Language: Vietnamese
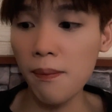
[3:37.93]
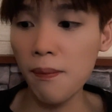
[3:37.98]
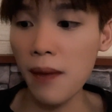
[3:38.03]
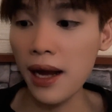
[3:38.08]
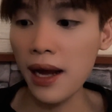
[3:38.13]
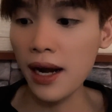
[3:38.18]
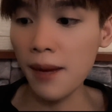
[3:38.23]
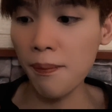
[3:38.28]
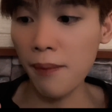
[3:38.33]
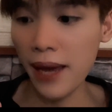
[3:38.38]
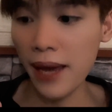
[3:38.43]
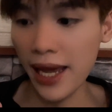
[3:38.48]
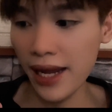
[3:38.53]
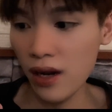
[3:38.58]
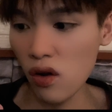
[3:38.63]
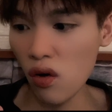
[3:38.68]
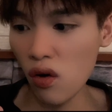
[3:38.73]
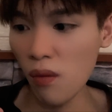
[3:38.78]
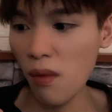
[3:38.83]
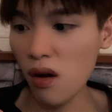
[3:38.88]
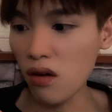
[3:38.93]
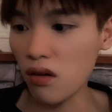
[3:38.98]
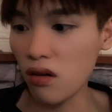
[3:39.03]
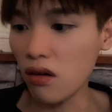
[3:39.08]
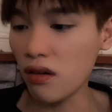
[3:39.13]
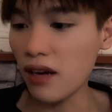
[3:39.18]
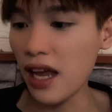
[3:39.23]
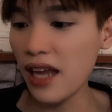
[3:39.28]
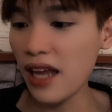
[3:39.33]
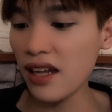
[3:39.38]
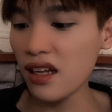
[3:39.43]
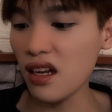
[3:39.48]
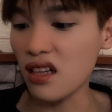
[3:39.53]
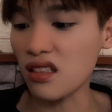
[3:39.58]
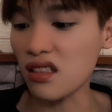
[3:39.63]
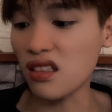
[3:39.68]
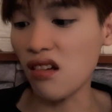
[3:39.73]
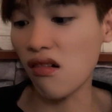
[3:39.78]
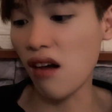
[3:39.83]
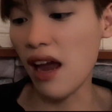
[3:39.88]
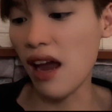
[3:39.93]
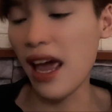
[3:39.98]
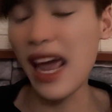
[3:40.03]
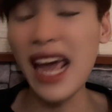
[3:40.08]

paraben luôn mọi người nên thực sự là